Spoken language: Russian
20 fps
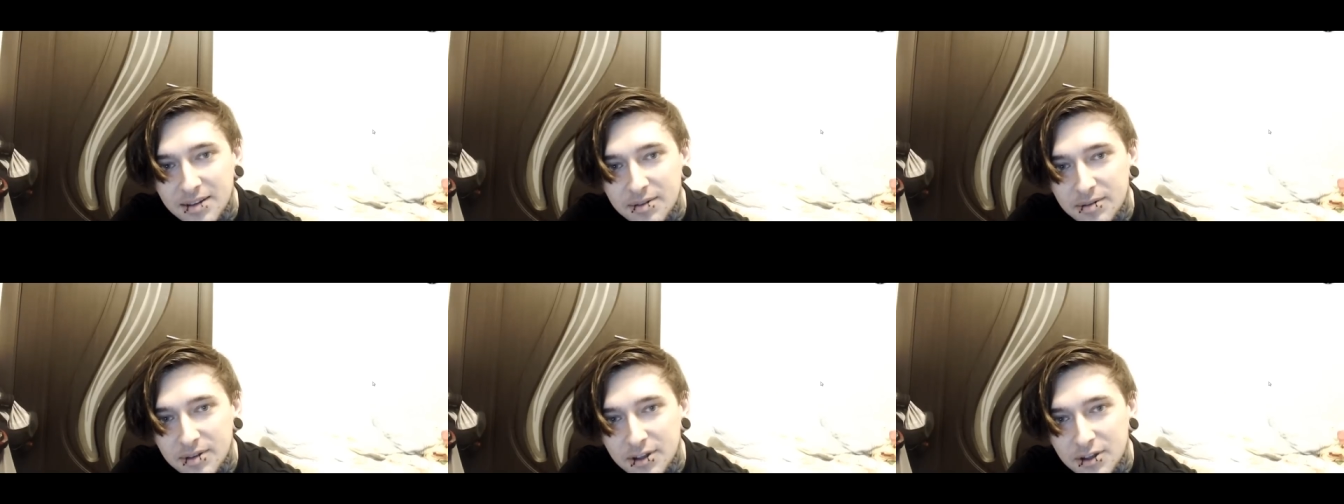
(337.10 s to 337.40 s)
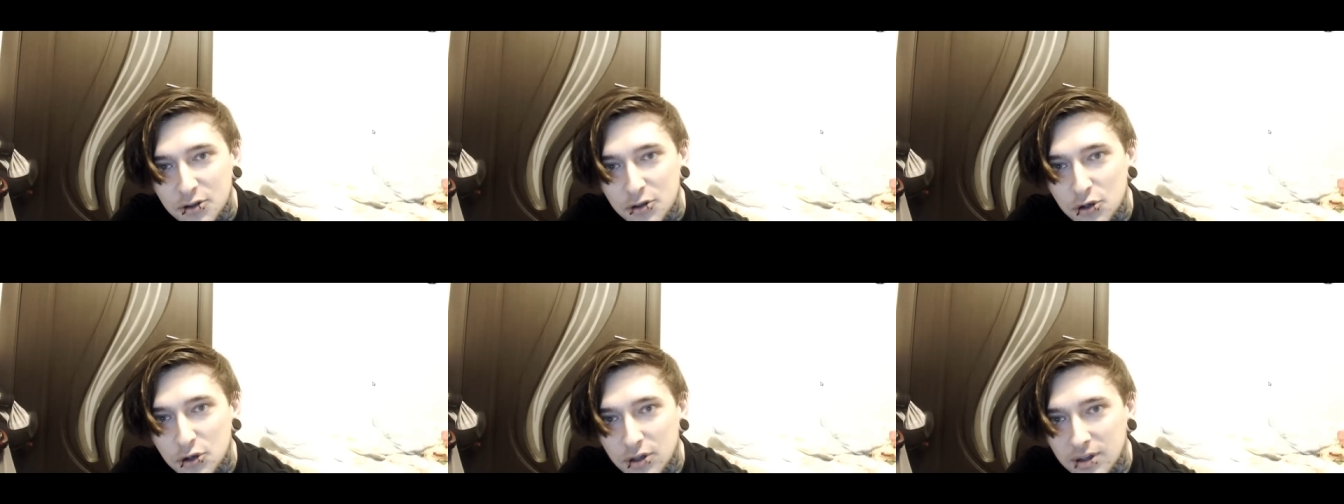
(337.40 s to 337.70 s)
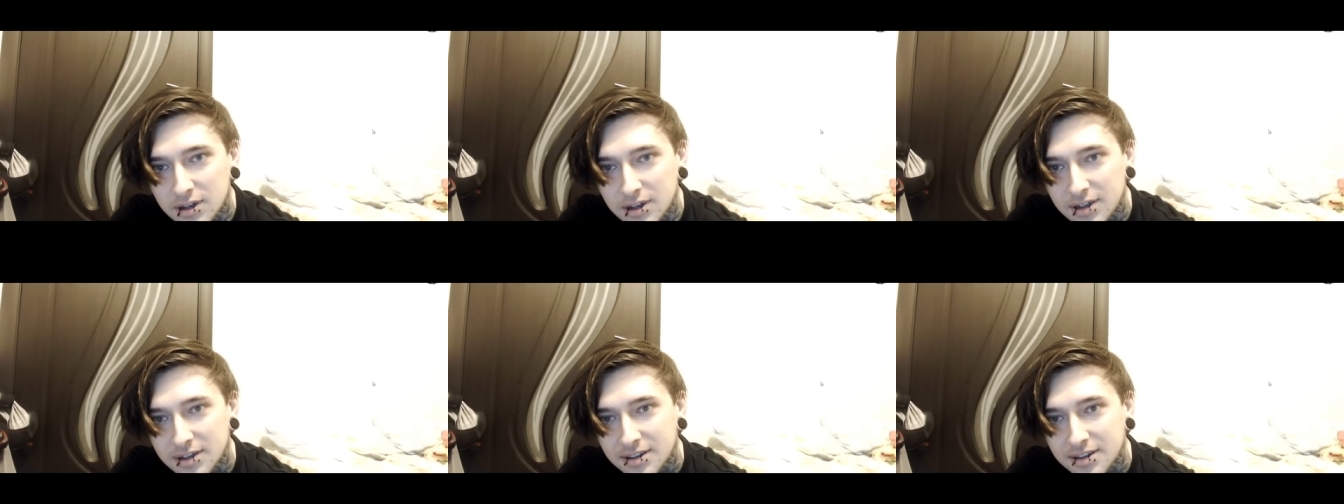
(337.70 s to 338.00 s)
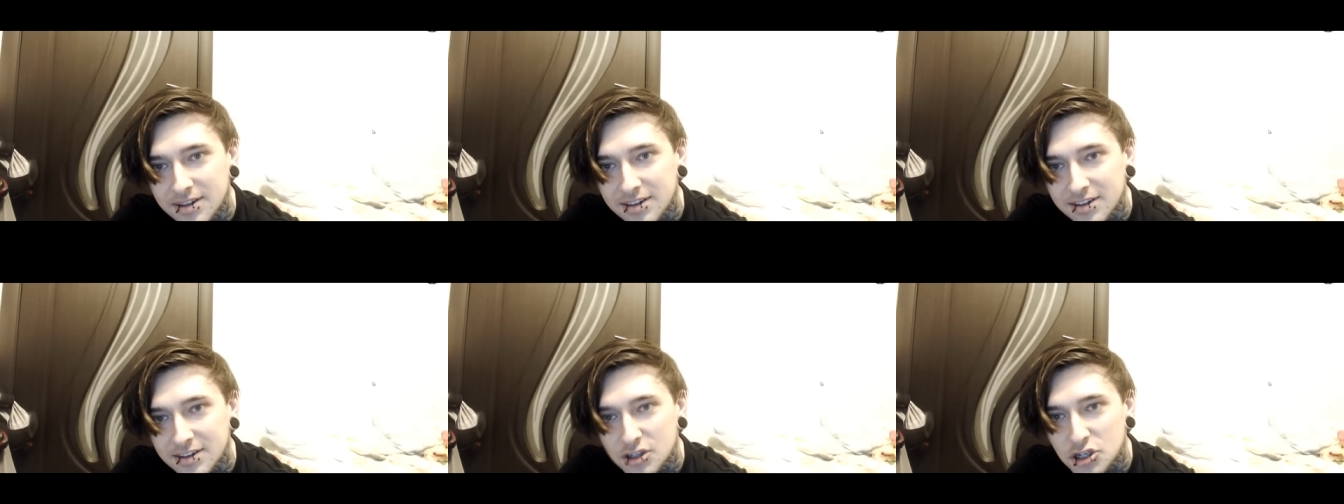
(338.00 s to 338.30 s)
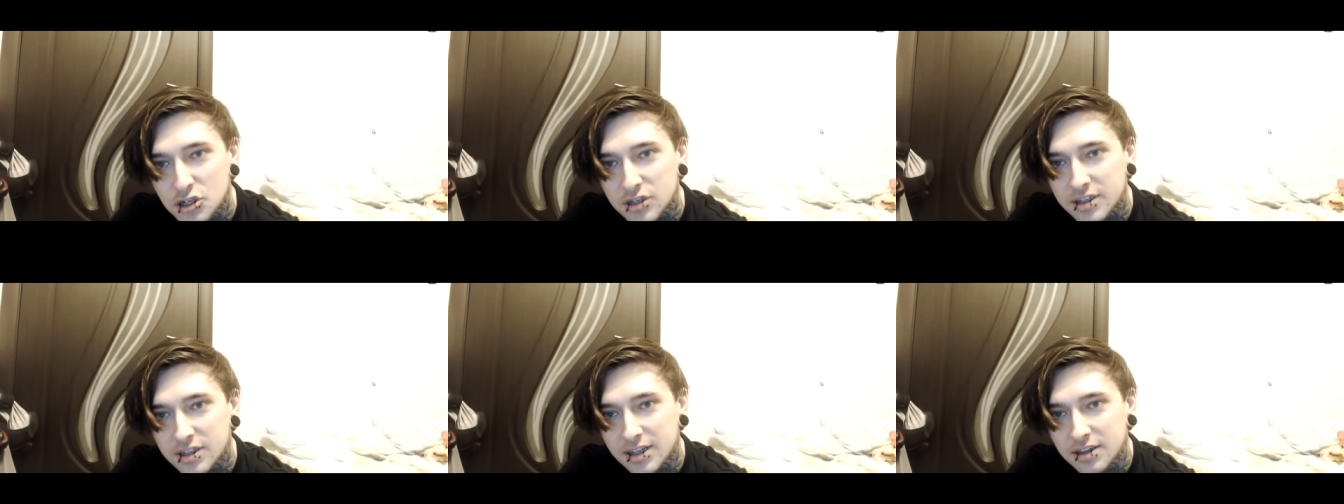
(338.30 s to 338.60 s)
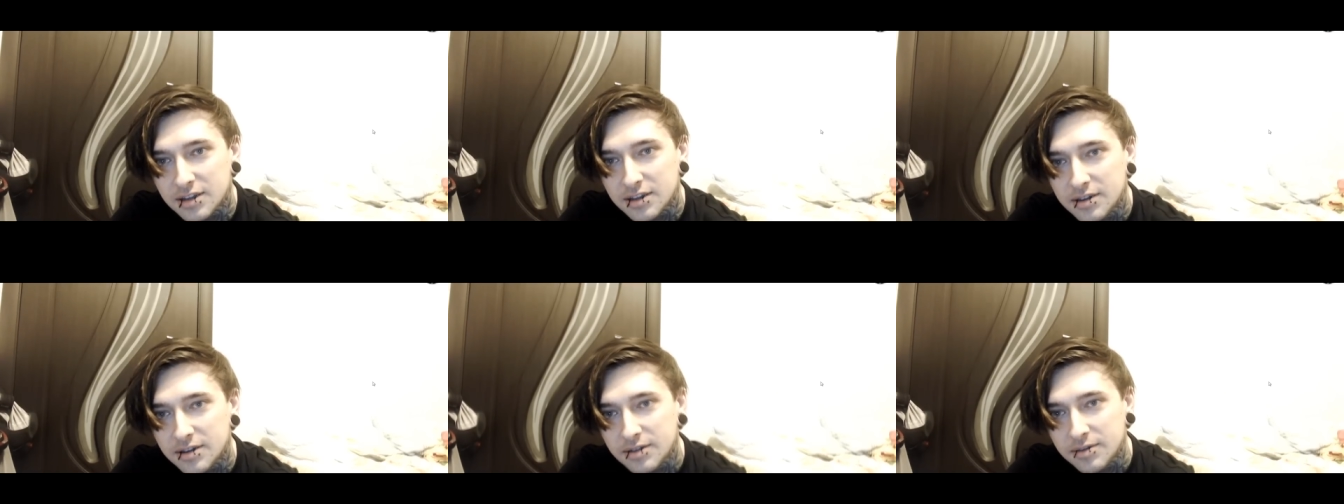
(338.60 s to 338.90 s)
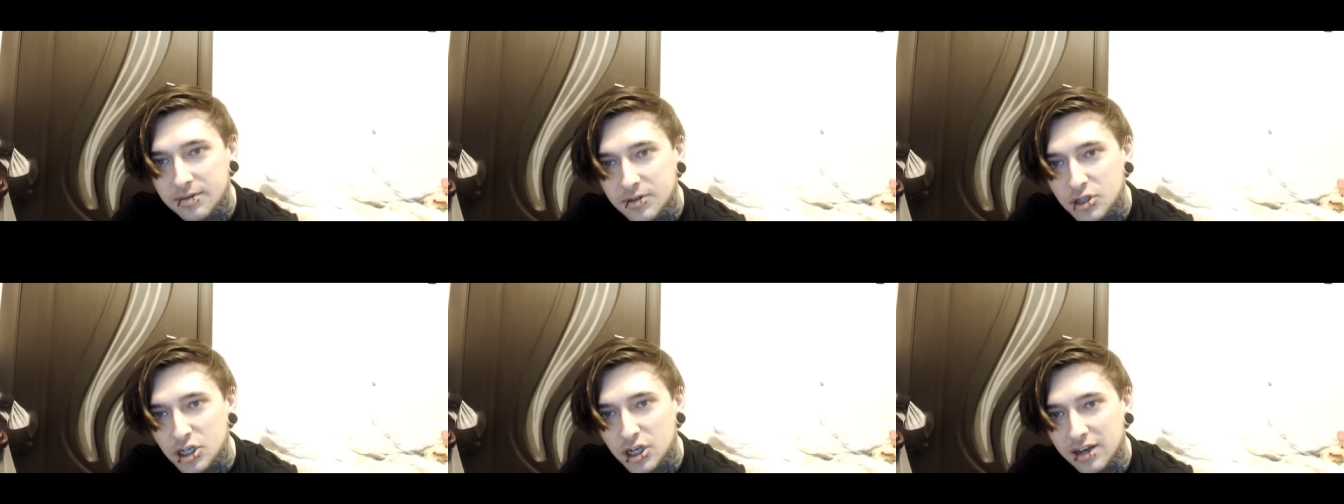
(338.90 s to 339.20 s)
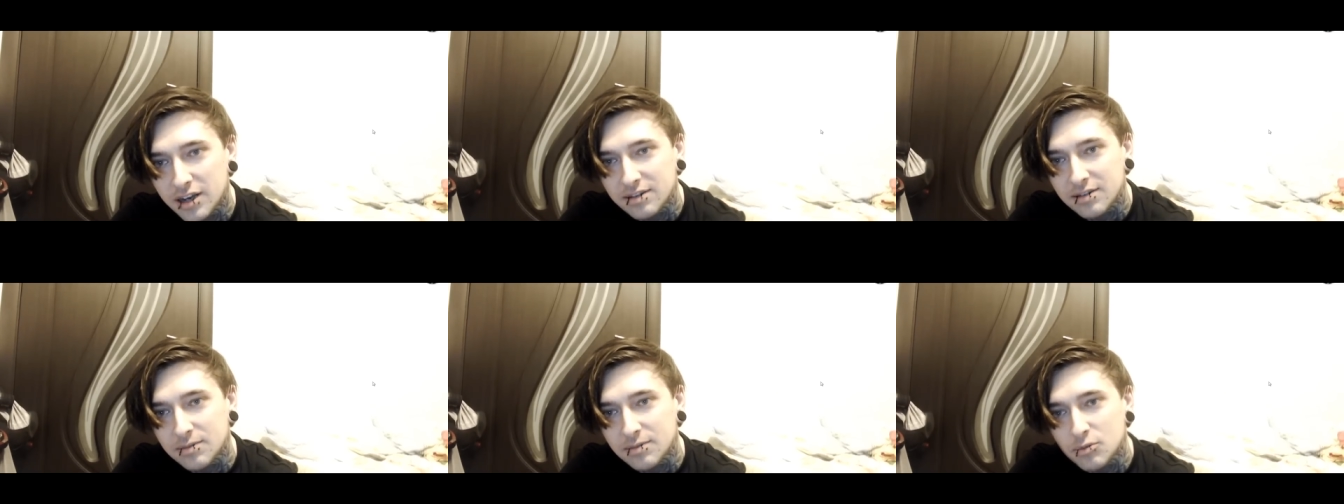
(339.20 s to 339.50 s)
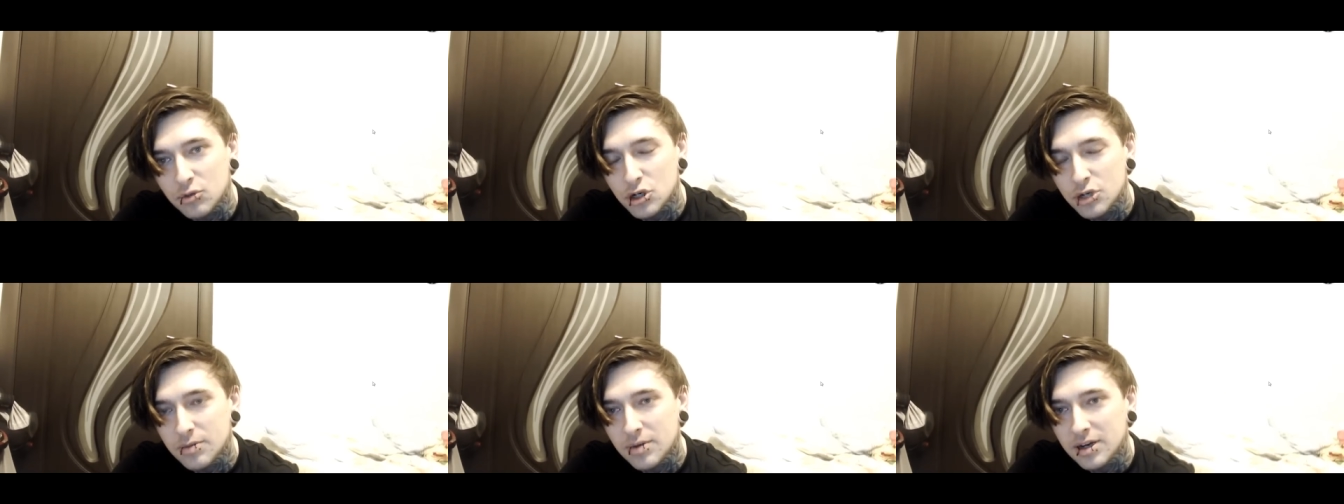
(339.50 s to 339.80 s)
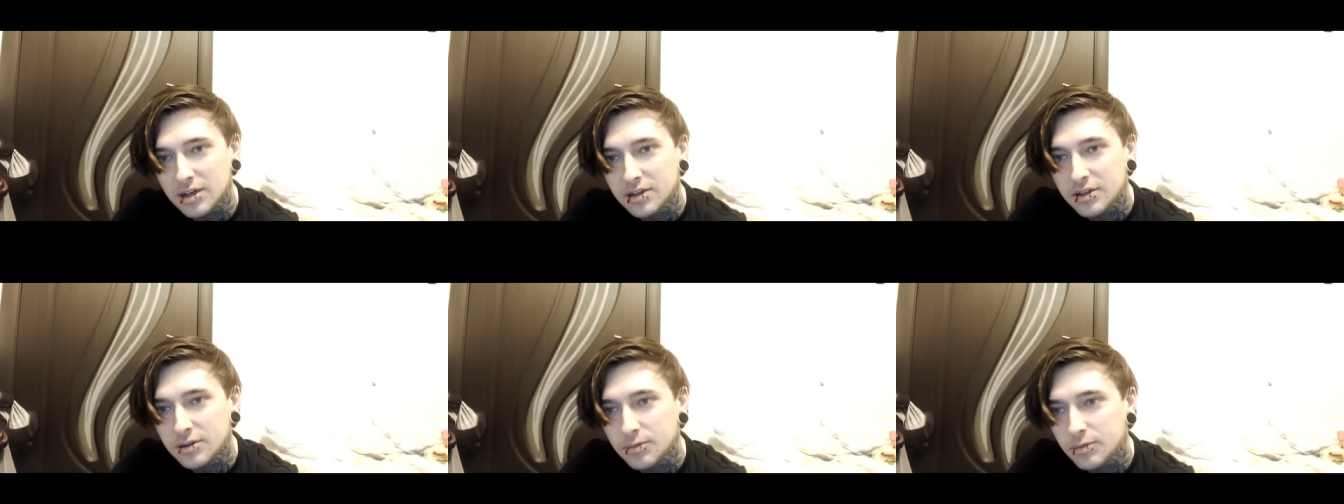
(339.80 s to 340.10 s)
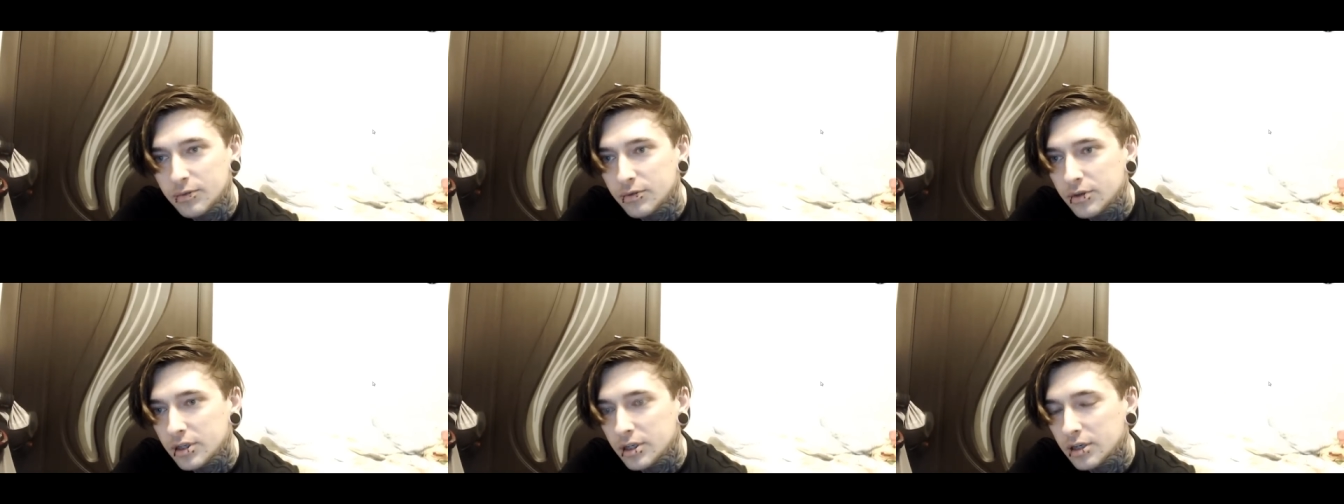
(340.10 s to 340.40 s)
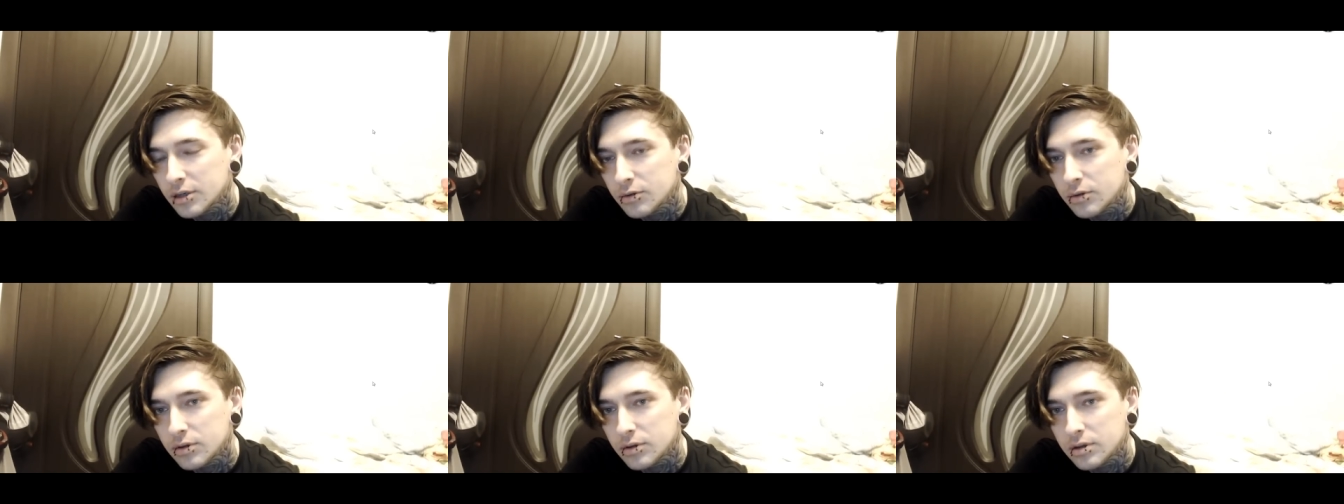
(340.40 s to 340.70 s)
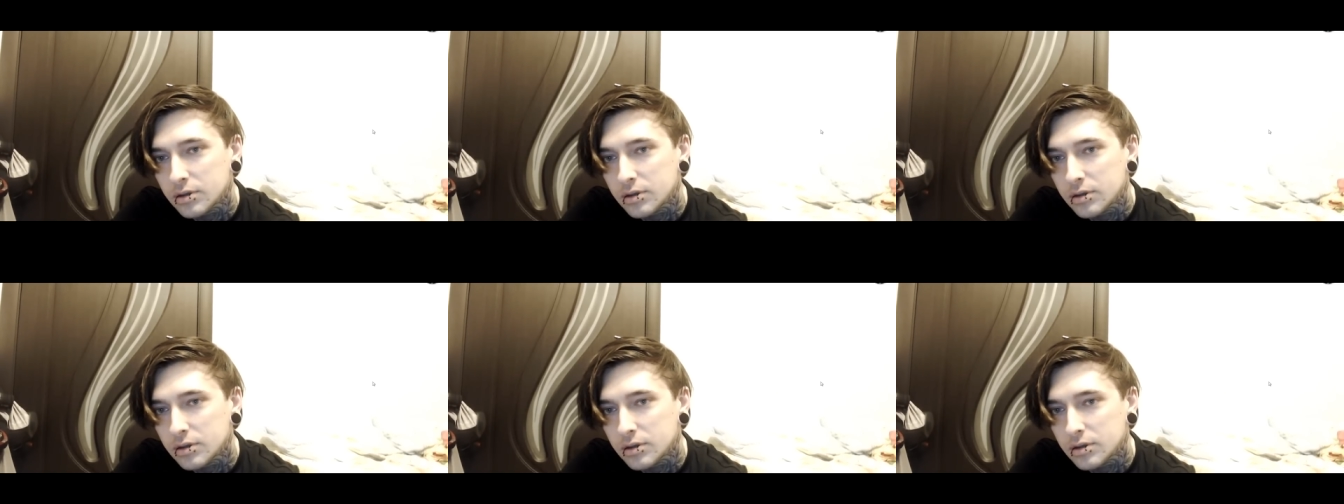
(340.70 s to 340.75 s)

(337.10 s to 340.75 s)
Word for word: Недолго. Часа, быстренько. Час, может, максимум, так вот.